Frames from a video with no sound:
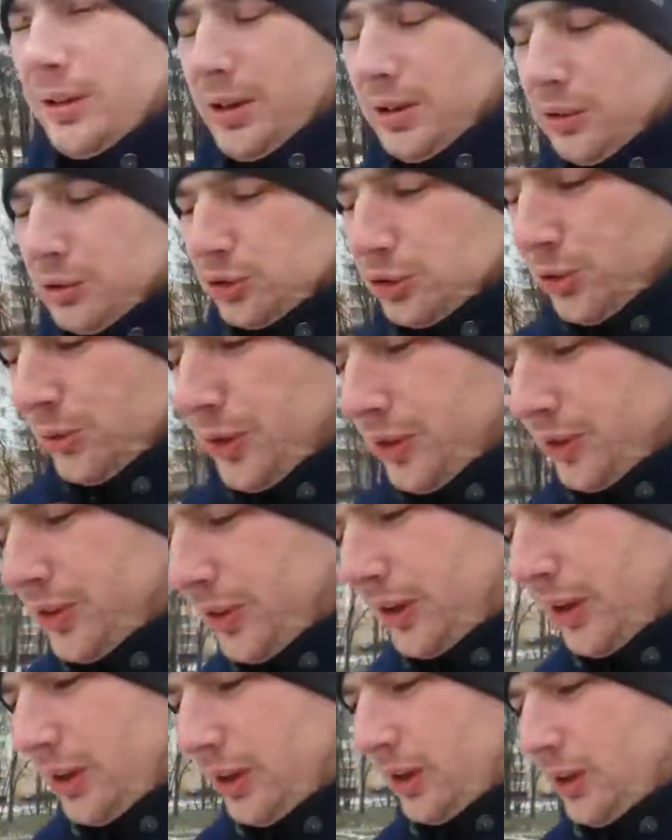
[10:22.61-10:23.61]
Хорошего
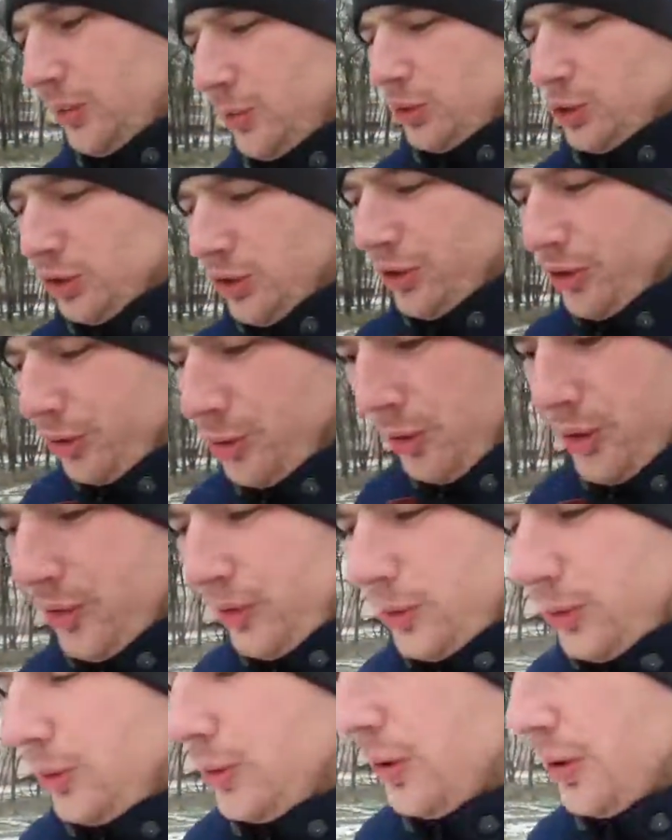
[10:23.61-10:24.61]
настроения. Немножко
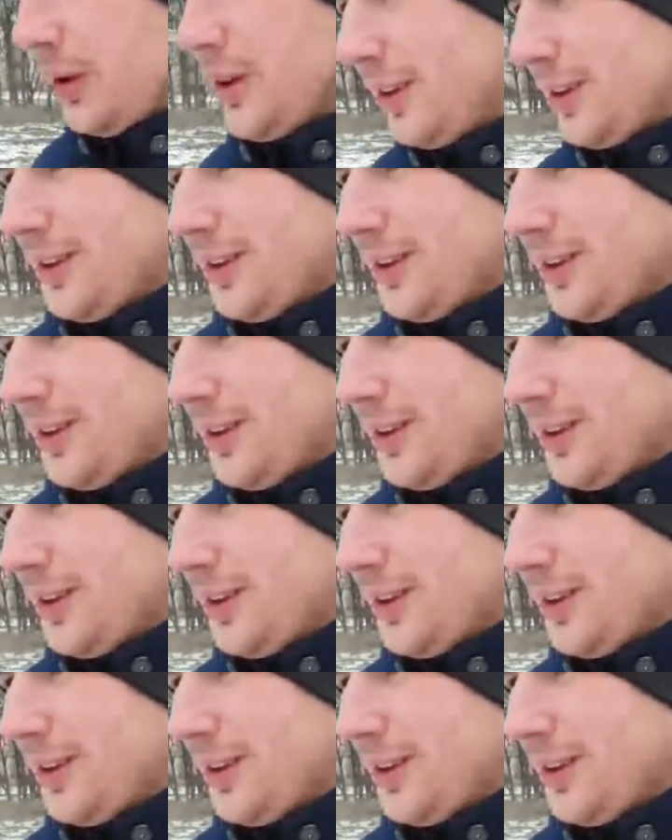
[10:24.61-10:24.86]
злое сегодня.